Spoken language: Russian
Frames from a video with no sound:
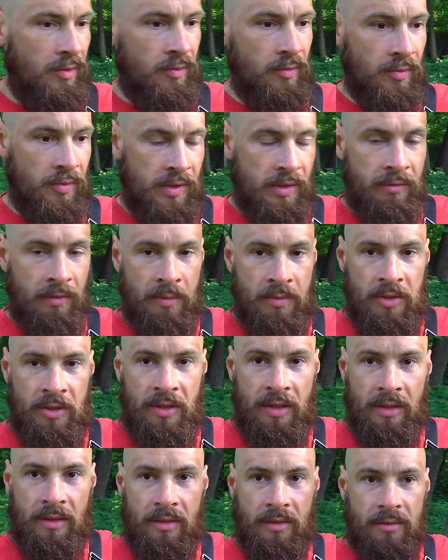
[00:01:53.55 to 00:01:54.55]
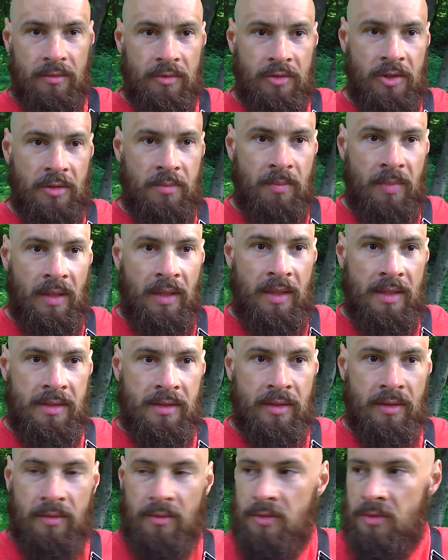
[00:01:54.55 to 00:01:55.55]
То есть и вообще это очень
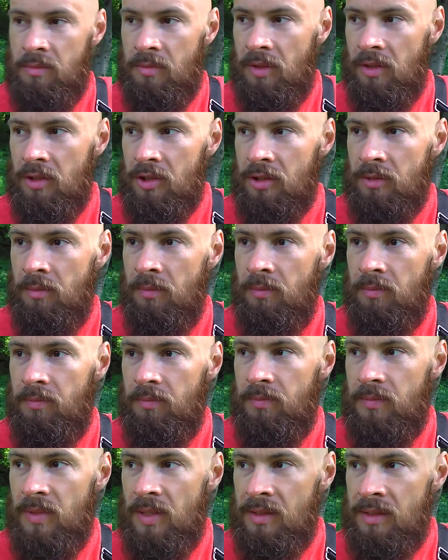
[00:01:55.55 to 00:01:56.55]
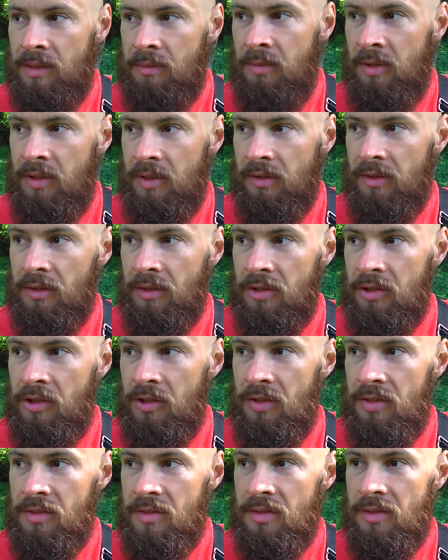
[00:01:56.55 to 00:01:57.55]
полезно. То есть меня даже, я заметил где-то
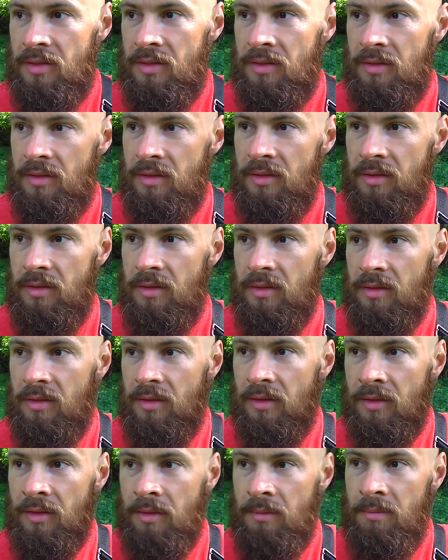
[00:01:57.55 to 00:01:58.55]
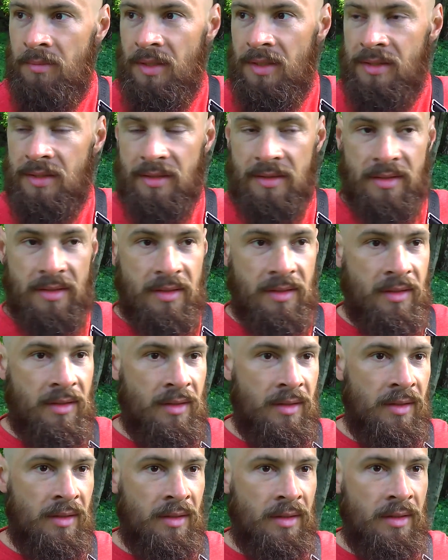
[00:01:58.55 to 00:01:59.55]
через, наверное, месяц,
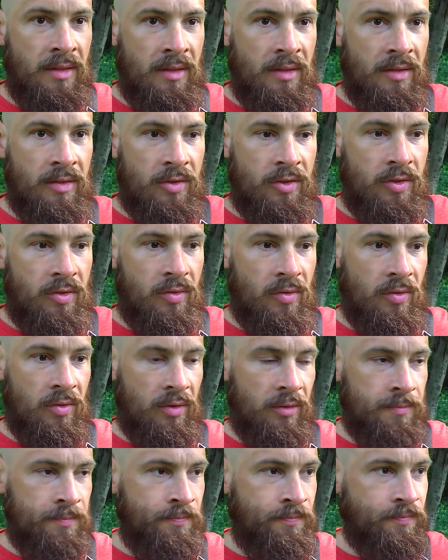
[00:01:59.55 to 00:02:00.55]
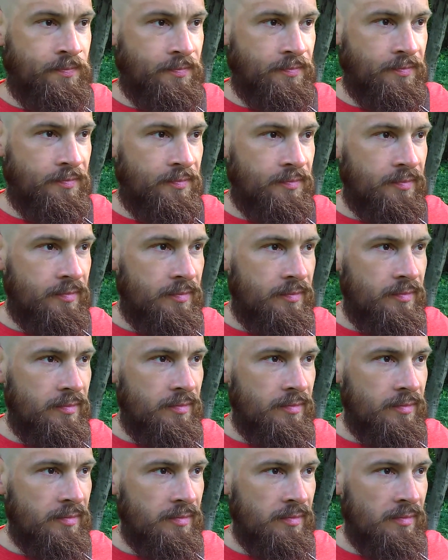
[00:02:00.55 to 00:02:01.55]
что
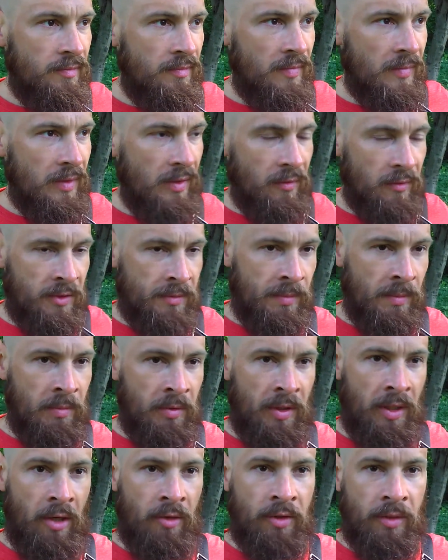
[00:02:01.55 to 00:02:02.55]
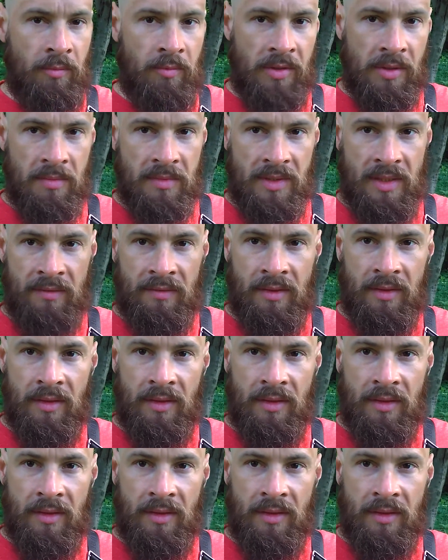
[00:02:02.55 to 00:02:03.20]
вот вспоминаю, допустим, завтра